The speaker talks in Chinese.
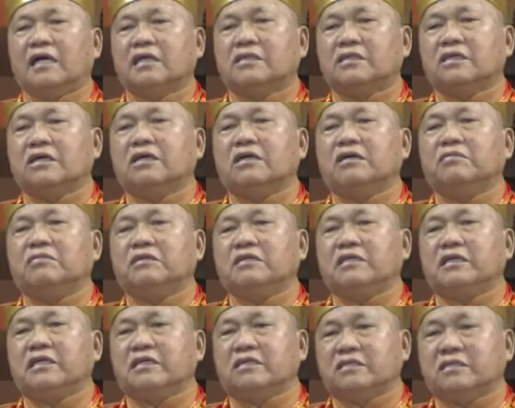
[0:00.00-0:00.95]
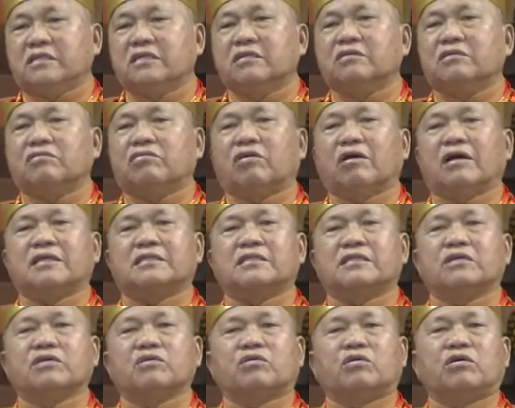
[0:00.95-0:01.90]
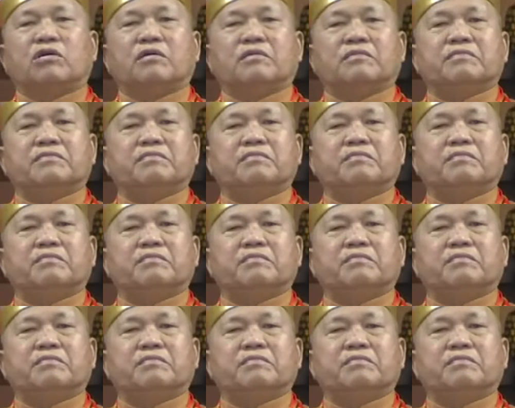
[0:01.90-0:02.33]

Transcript: 这个也是发生过，